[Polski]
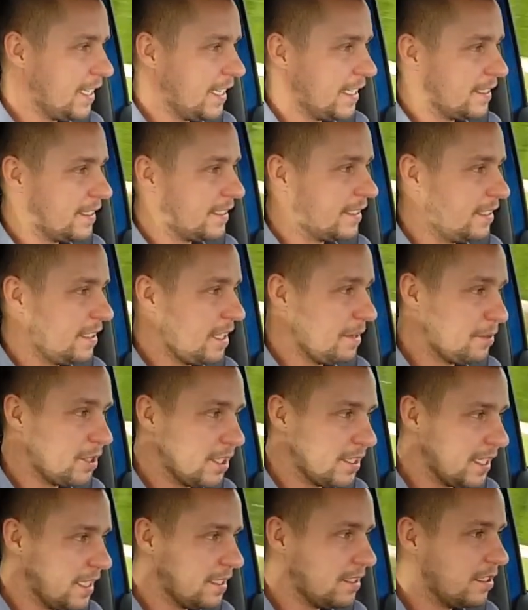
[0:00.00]
jest
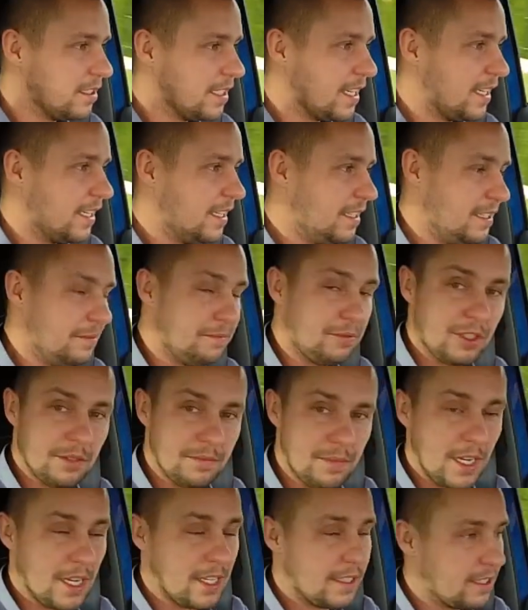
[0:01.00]
nieprzesadzona i
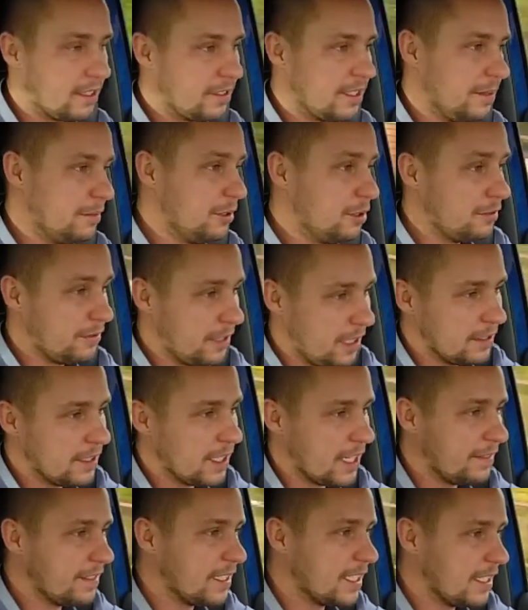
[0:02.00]
przy bryle tego samochodu
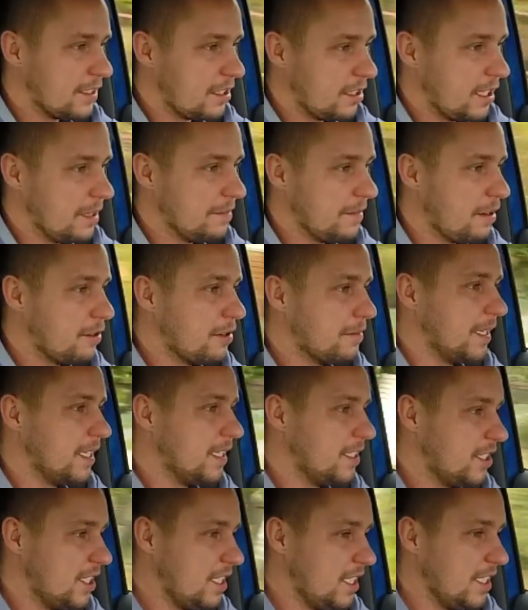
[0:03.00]
wygląda nawet na trochę małą,
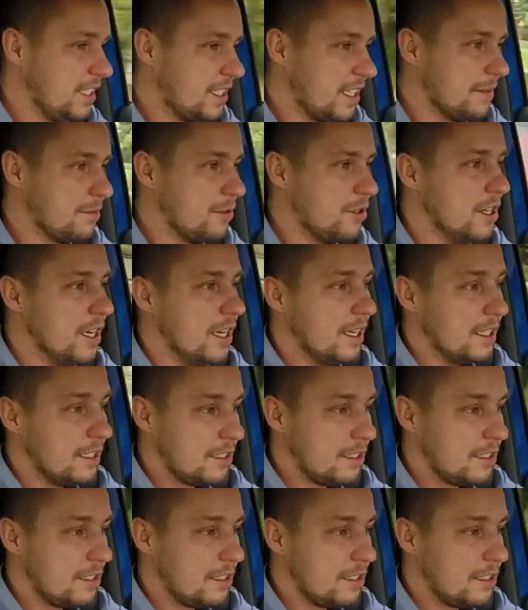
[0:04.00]
ale dzięki temu